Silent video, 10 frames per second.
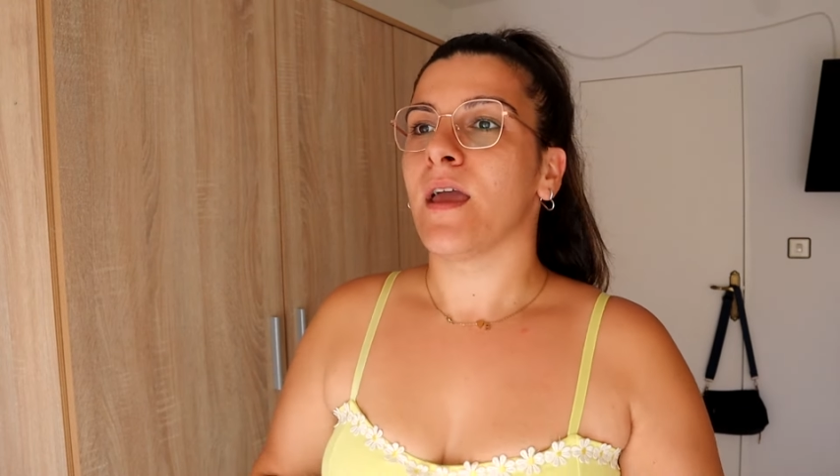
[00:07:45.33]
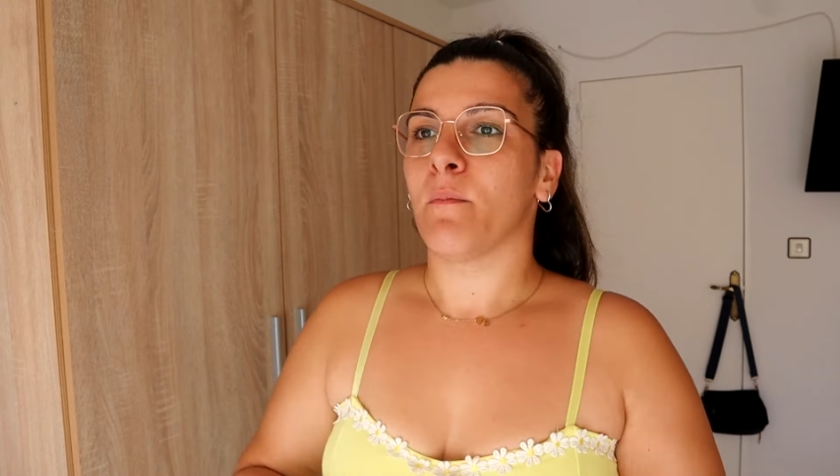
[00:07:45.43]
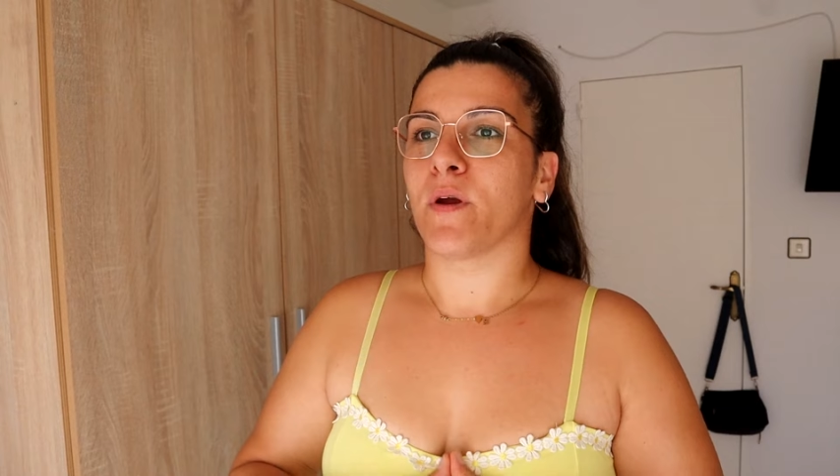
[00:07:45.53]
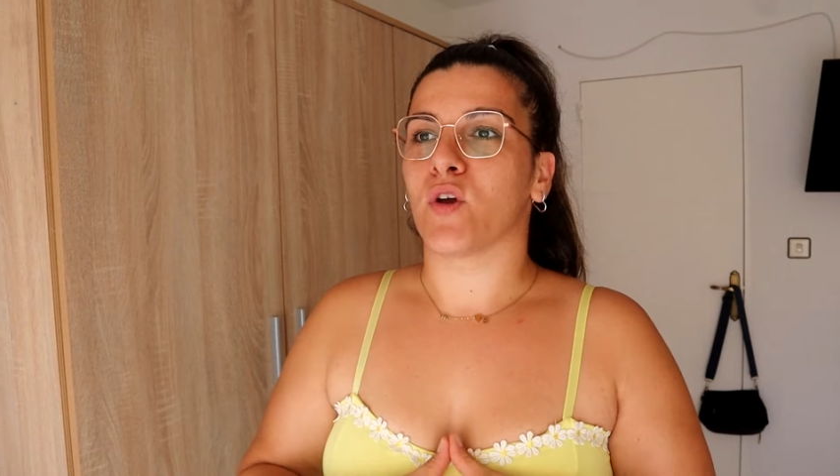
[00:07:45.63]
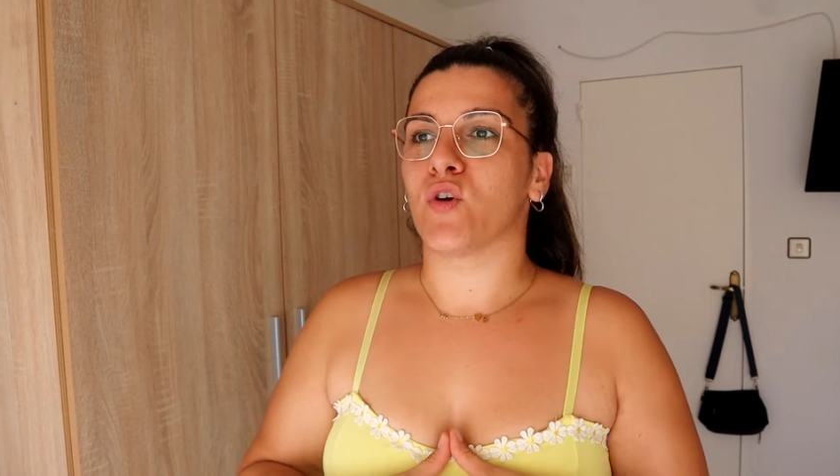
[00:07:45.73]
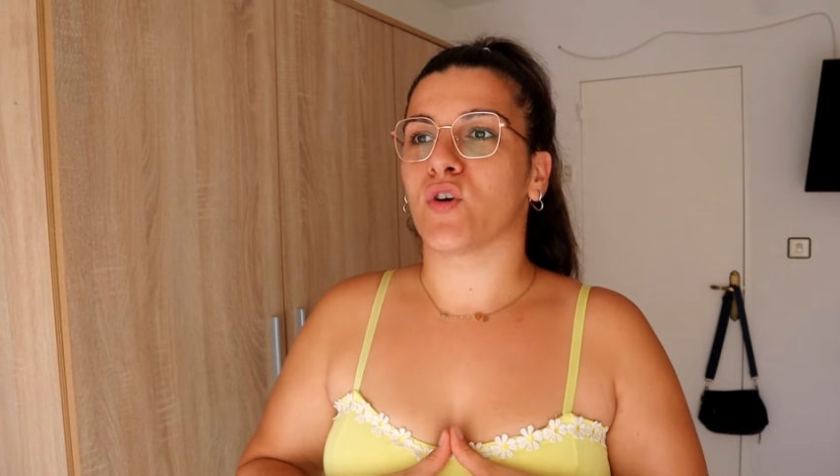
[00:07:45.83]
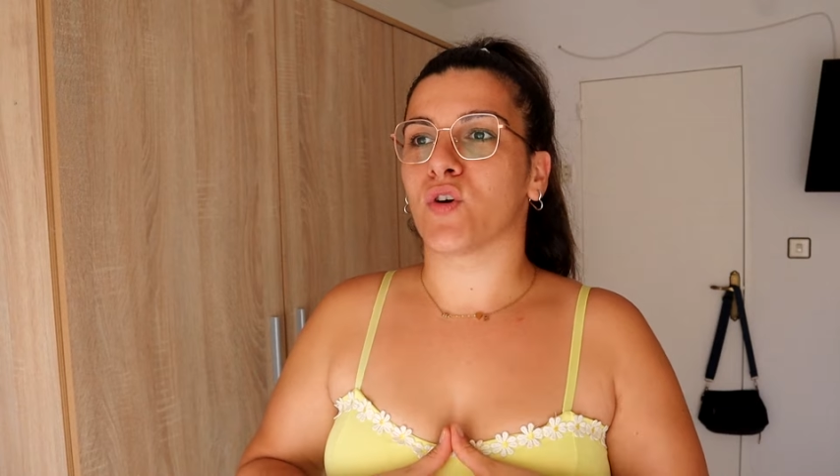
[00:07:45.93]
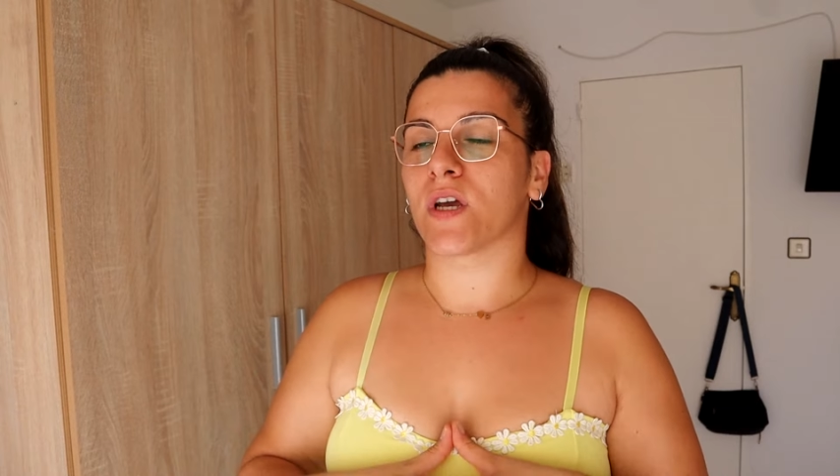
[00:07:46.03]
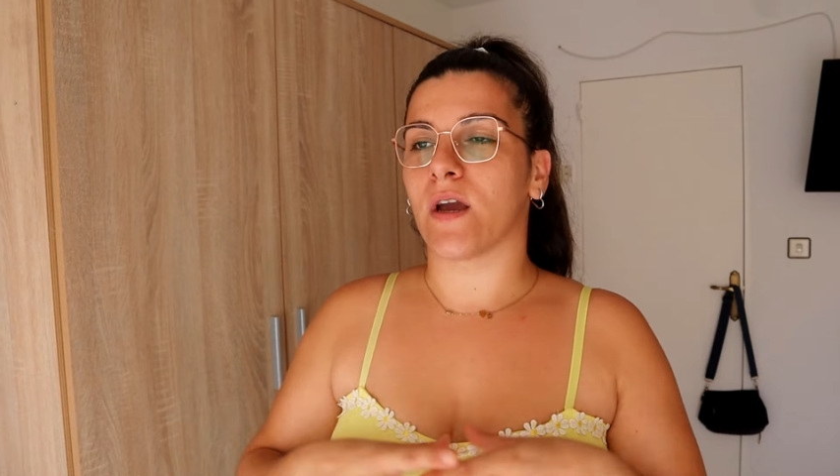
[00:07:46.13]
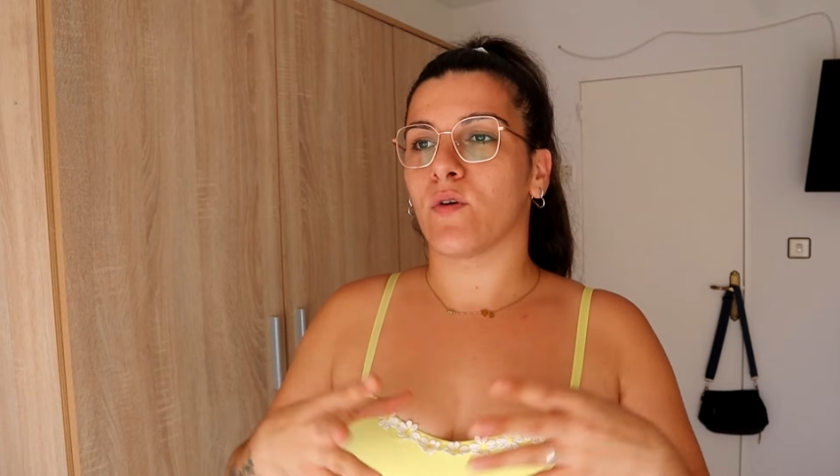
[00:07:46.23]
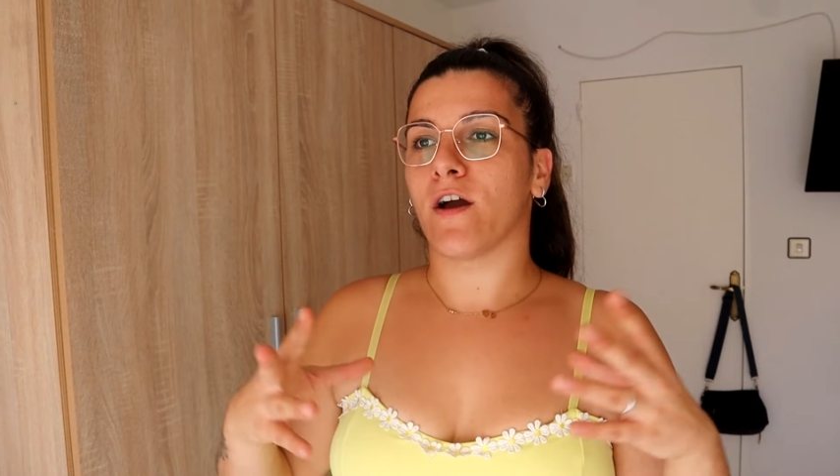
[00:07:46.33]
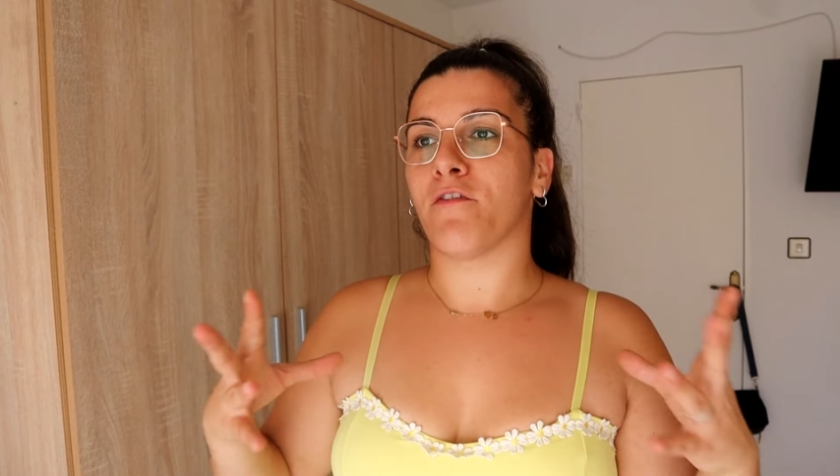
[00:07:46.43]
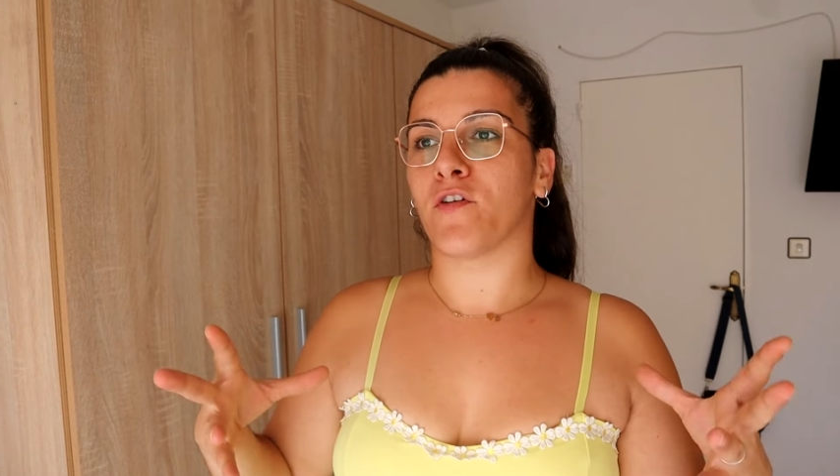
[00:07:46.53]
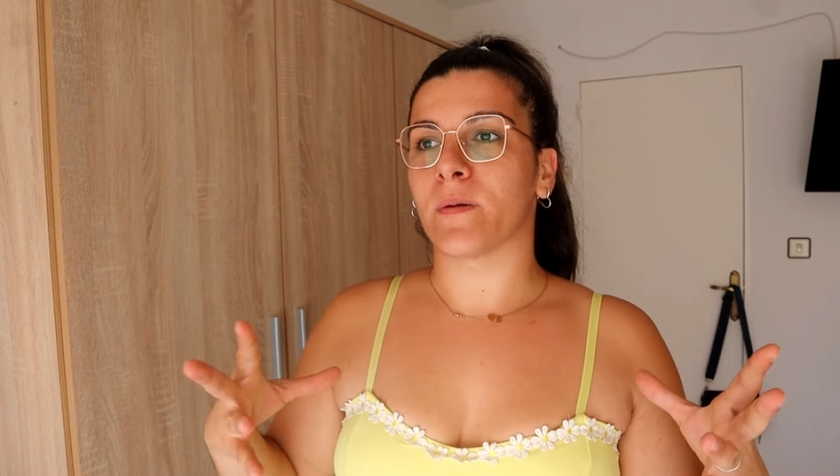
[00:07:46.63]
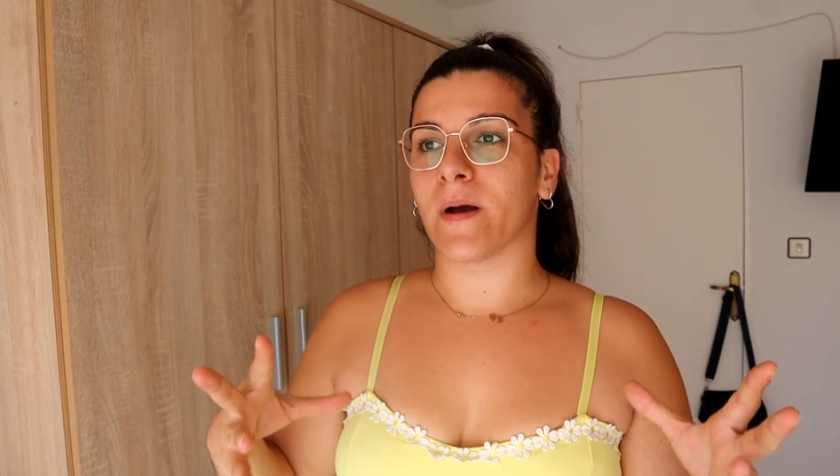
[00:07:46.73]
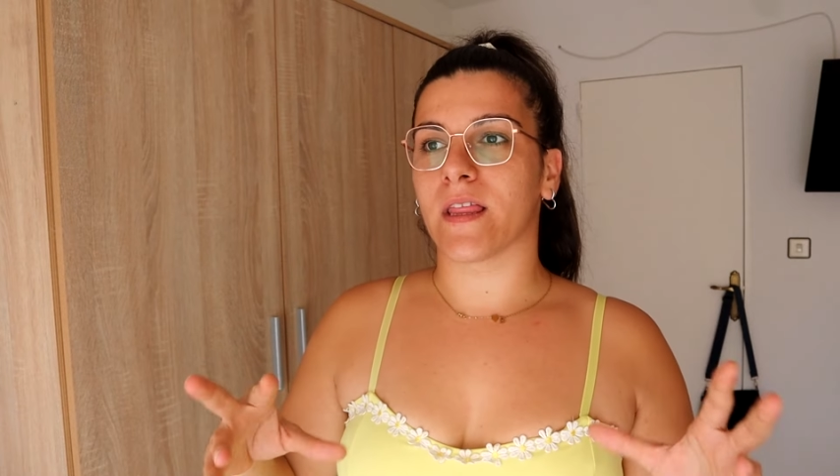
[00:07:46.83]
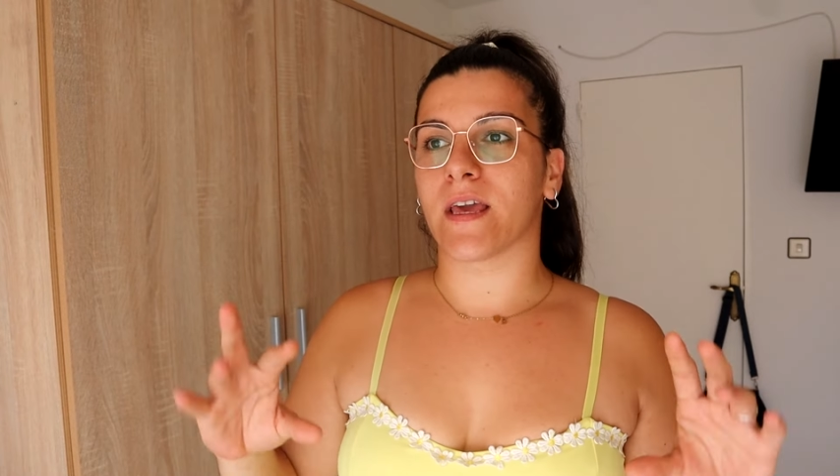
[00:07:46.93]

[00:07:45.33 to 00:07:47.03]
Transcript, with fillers: pero yo creo que es una forma